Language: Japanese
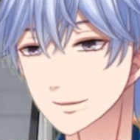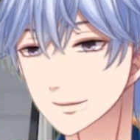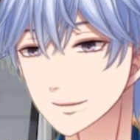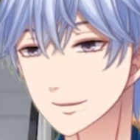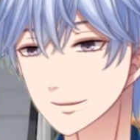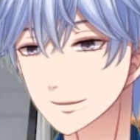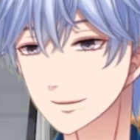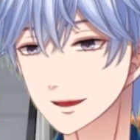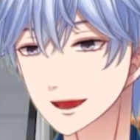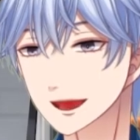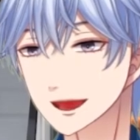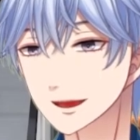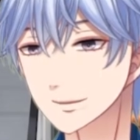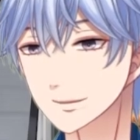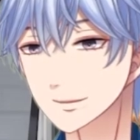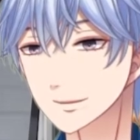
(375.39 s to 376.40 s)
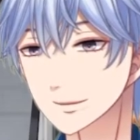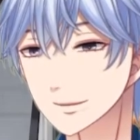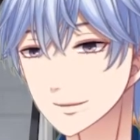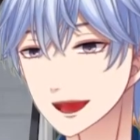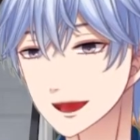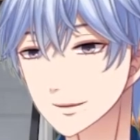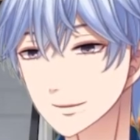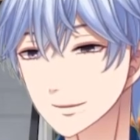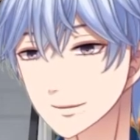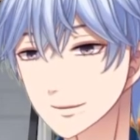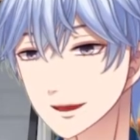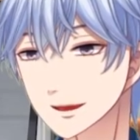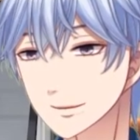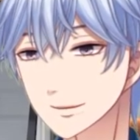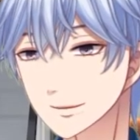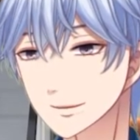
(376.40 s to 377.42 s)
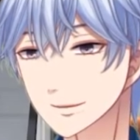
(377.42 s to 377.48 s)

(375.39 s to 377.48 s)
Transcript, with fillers: こっちはシンクロ、こっちはアクロバティック。